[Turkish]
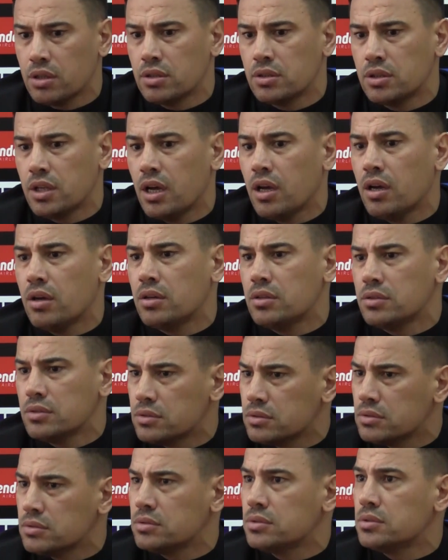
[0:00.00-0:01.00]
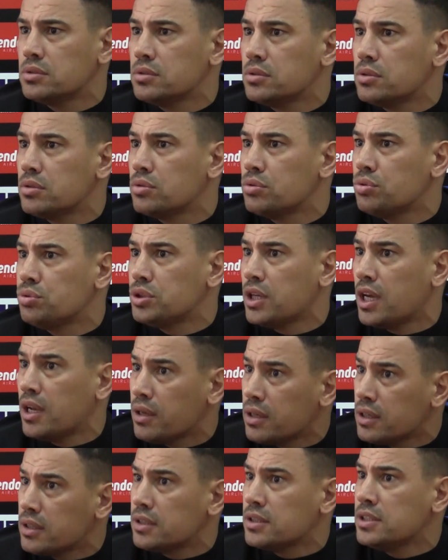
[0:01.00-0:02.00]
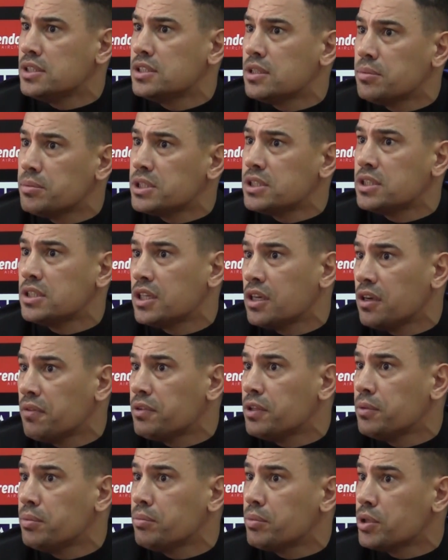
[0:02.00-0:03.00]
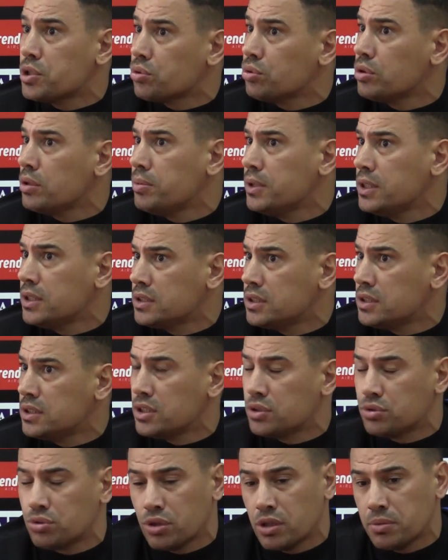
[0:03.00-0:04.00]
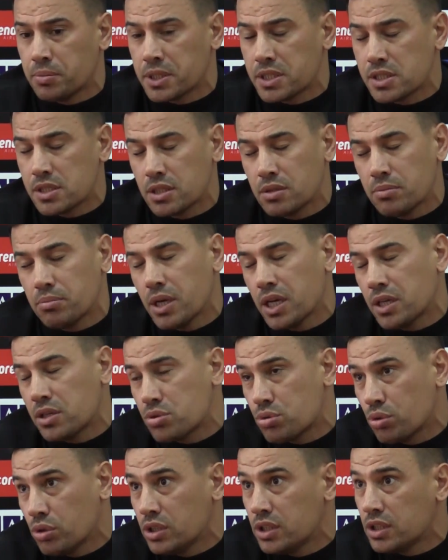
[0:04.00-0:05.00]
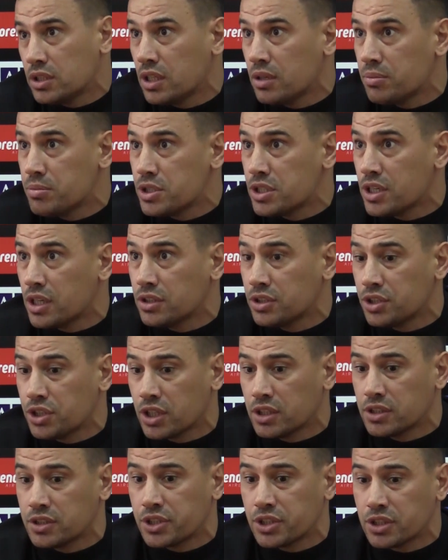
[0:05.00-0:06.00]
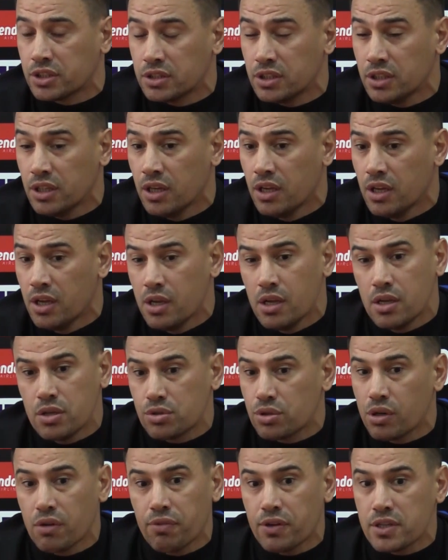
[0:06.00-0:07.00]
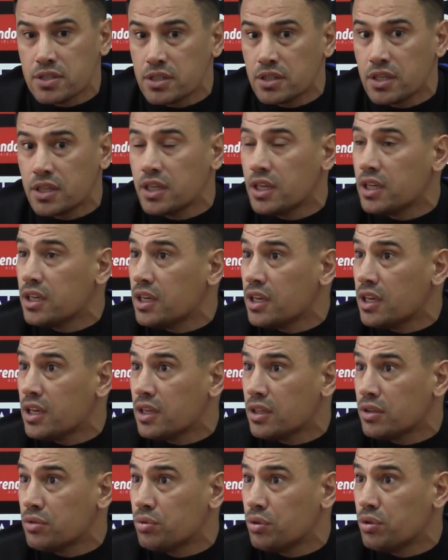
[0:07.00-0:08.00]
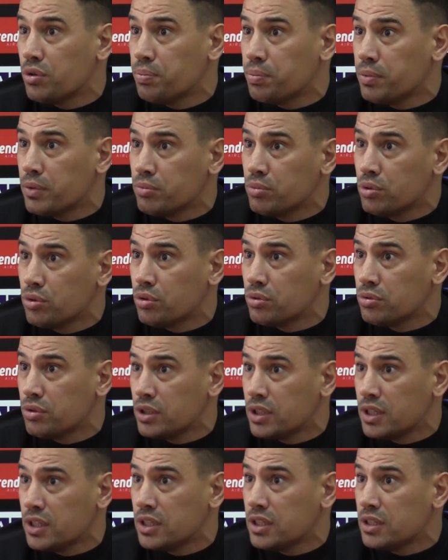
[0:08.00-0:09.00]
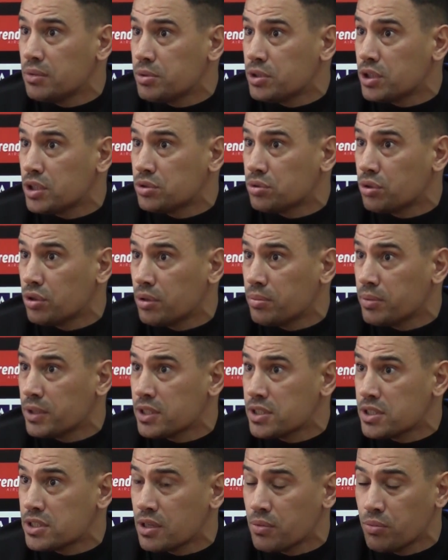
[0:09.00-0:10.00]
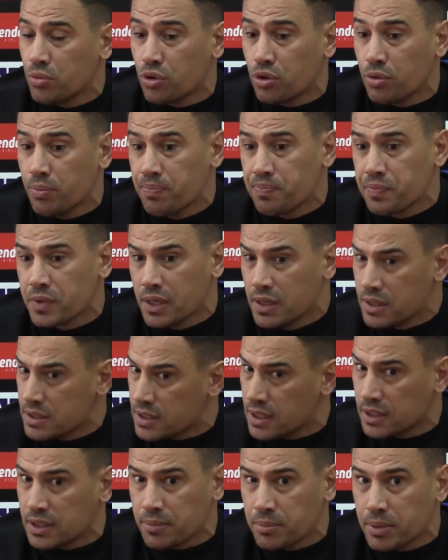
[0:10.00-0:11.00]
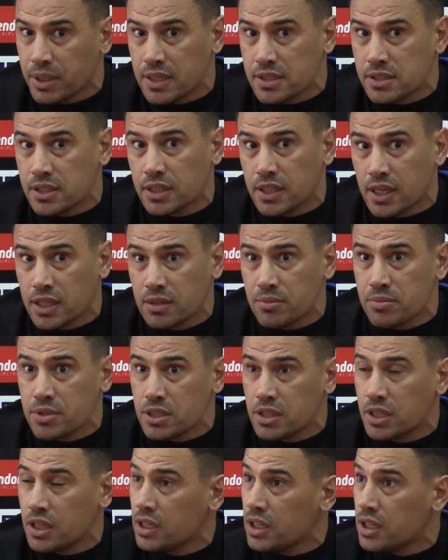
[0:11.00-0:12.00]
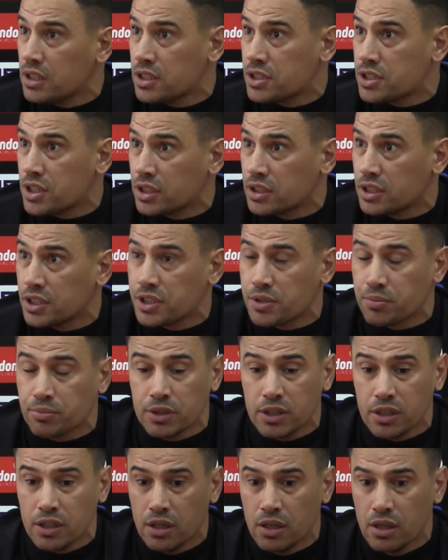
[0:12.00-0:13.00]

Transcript: daha e, güzel izlemesi keyifli bir maç olabilirdi diye söylemek istedim. Belki söylediklerimiz yanlış anlaşıldı. Çok fazla da geriye dönüp bu konuyla ilgili bir şey söylemek istemiyorum. Zaten biraz da kendimizi geriye de çektik şimdi.